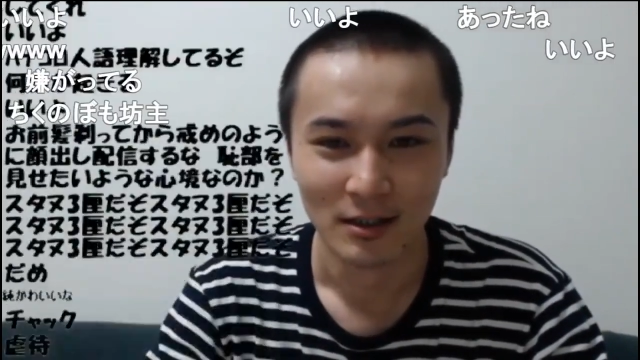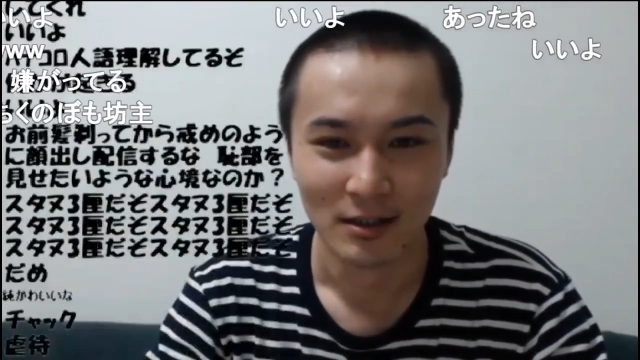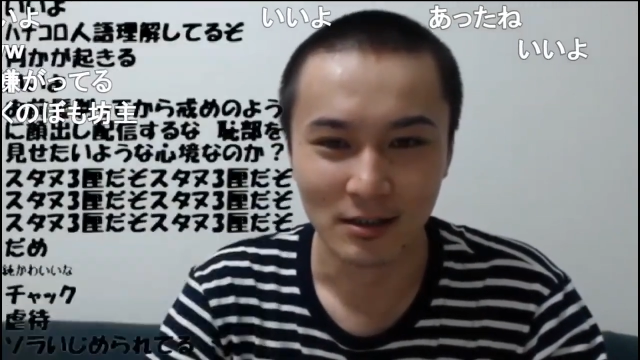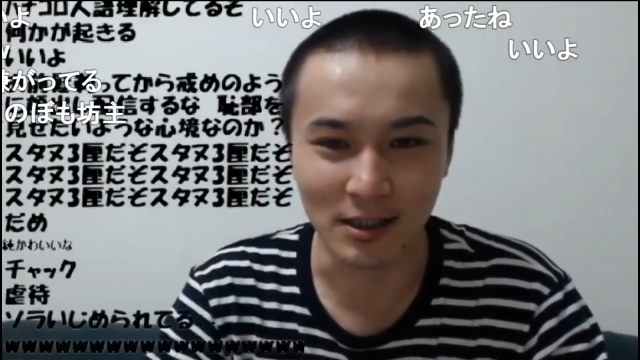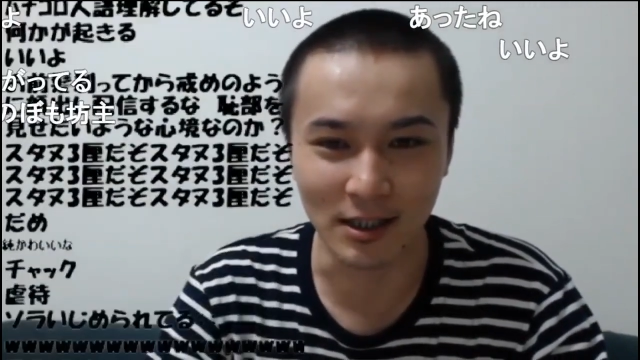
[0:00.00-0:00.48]

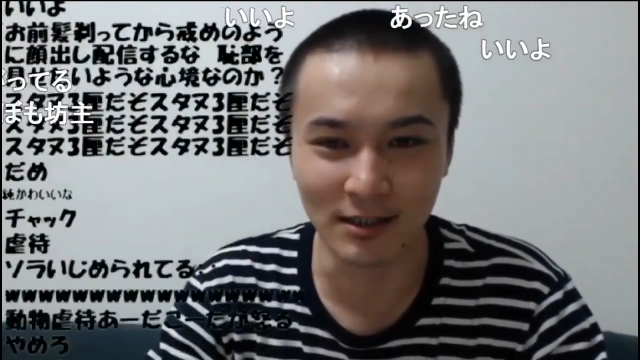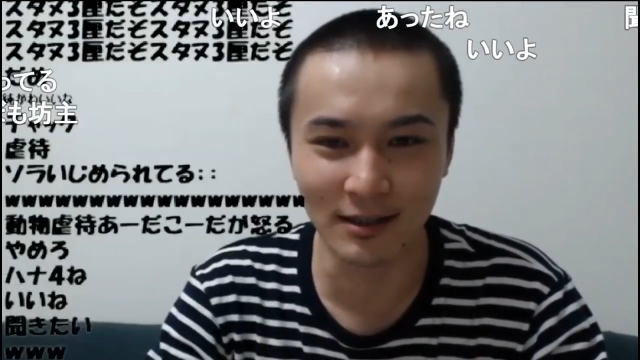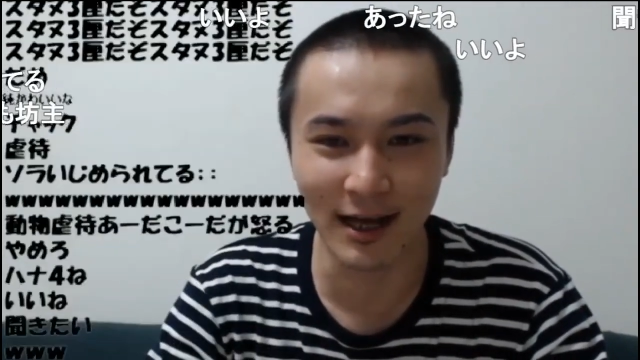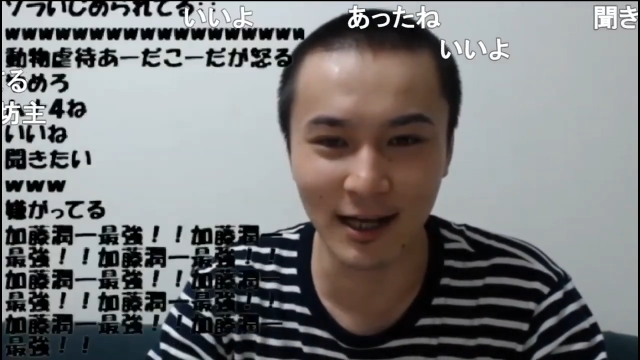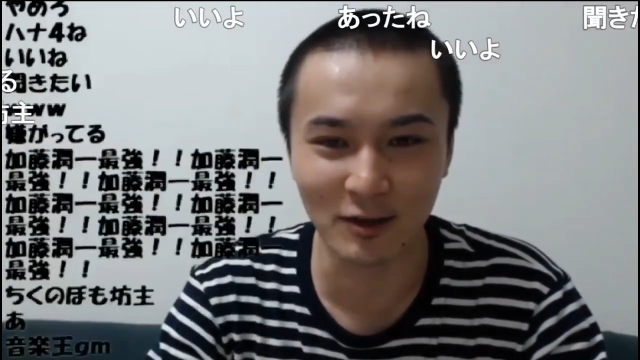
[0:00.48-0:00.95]
心
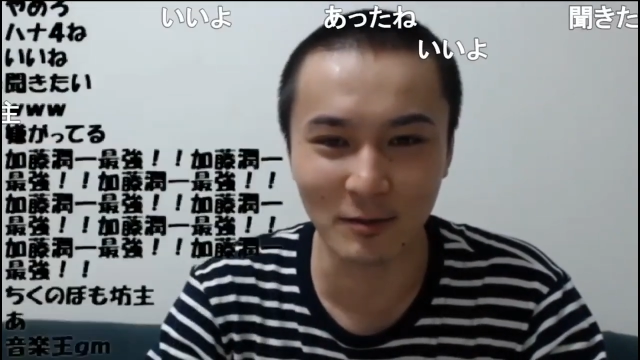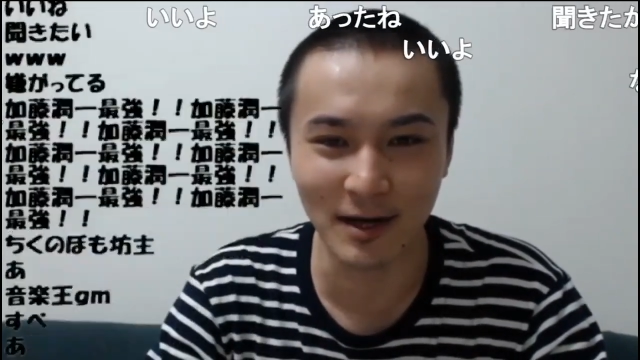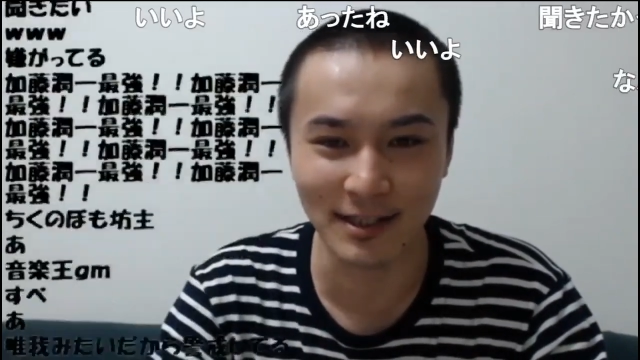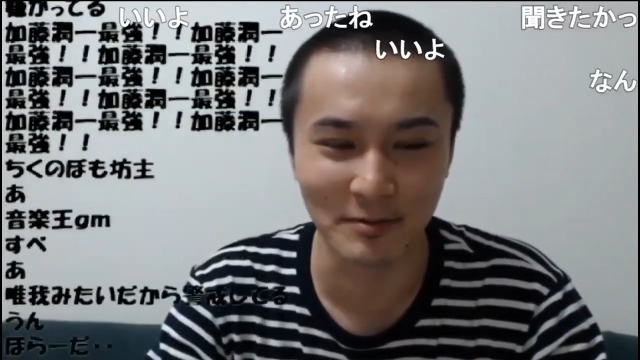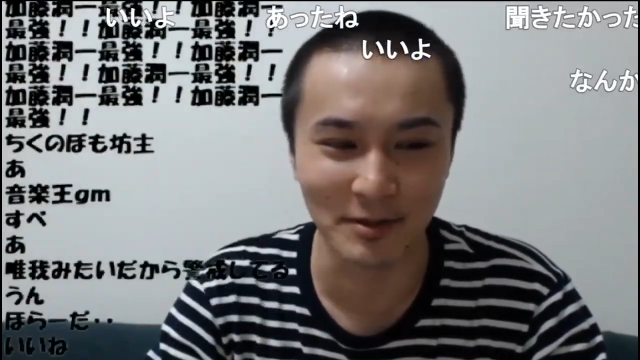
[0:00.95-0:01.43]
霊
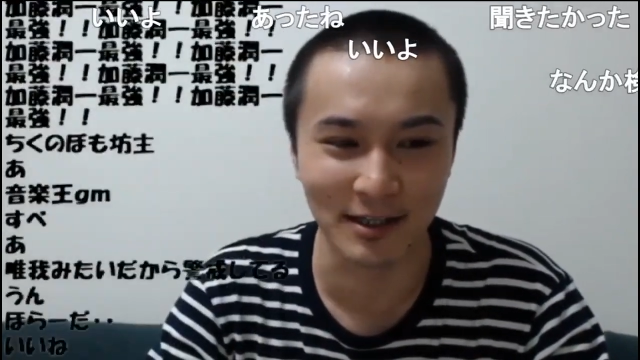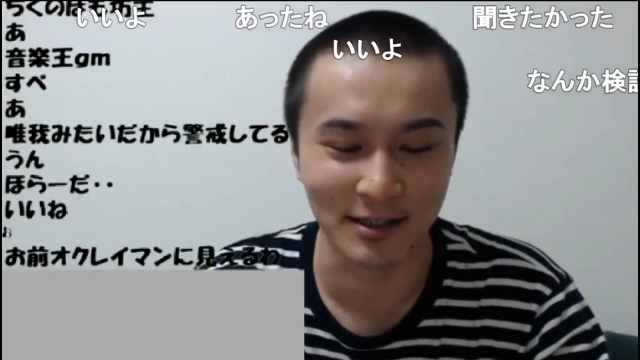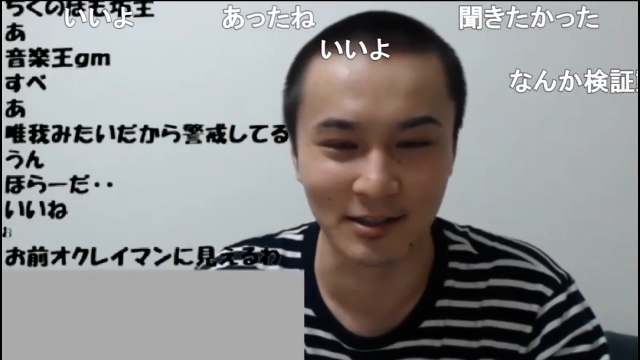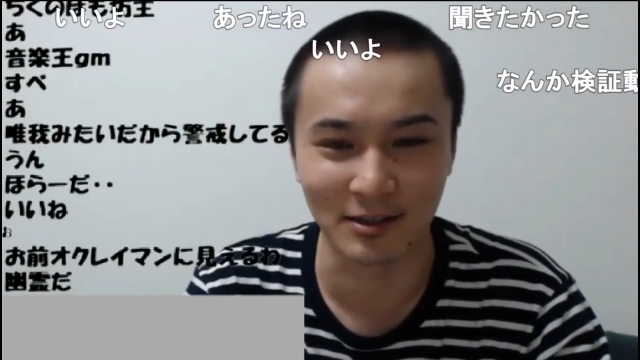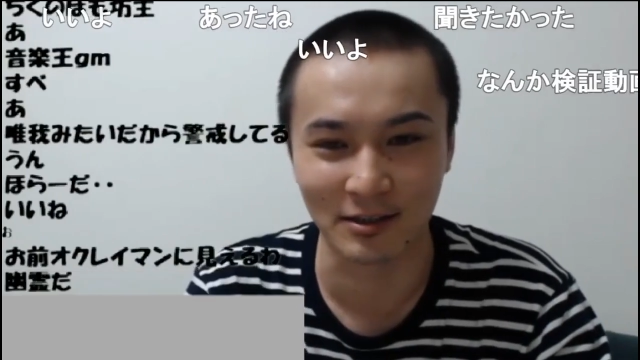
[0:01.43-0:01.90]
アドバイザーみたい
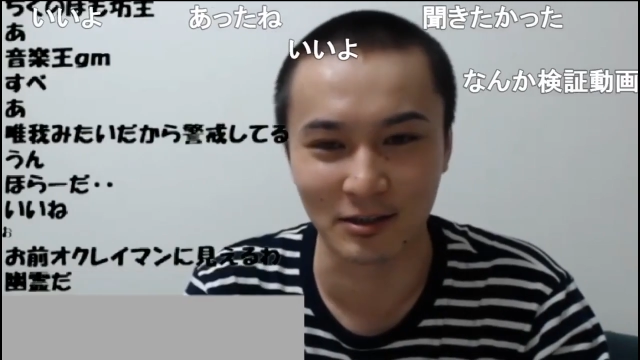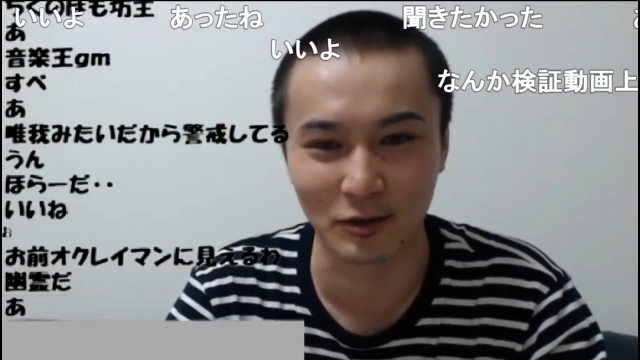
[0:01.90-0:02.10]
な人